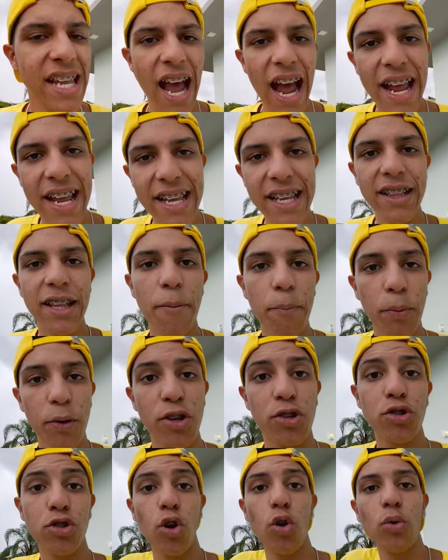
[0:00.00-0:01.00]
e aí
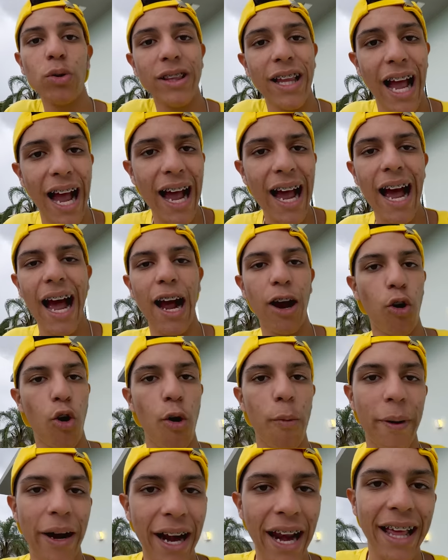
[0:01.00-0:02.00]
depois soltar a
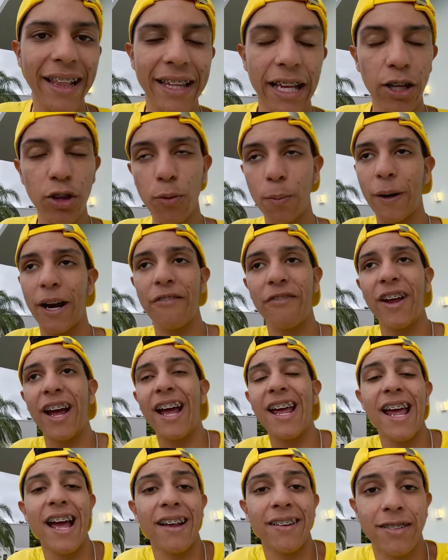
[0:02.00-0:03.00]
cobra lá dentro para ver a
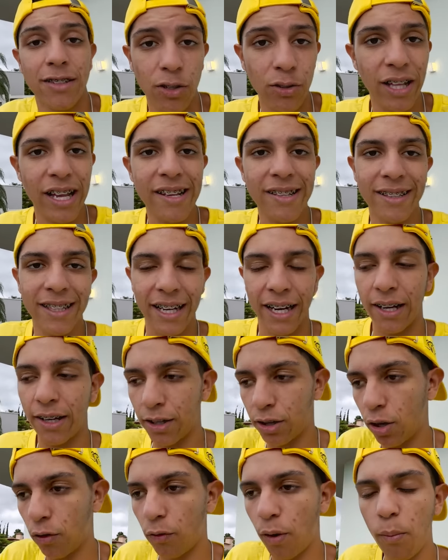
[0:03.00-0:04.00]
reação da estrela.
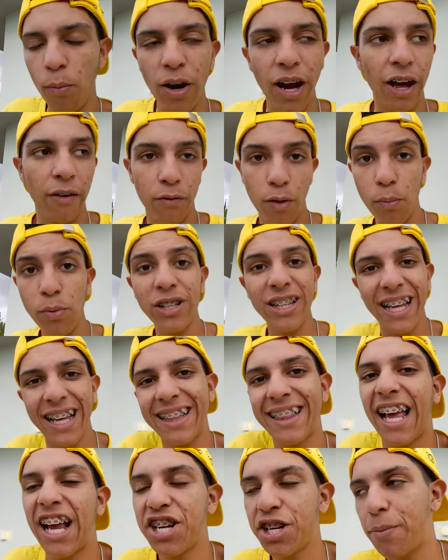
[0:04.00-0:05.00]
Então vamos lá, vamos
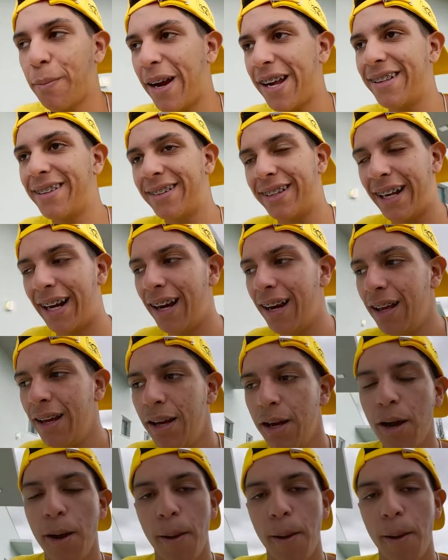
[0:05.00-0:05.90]
tentar chamar a estrela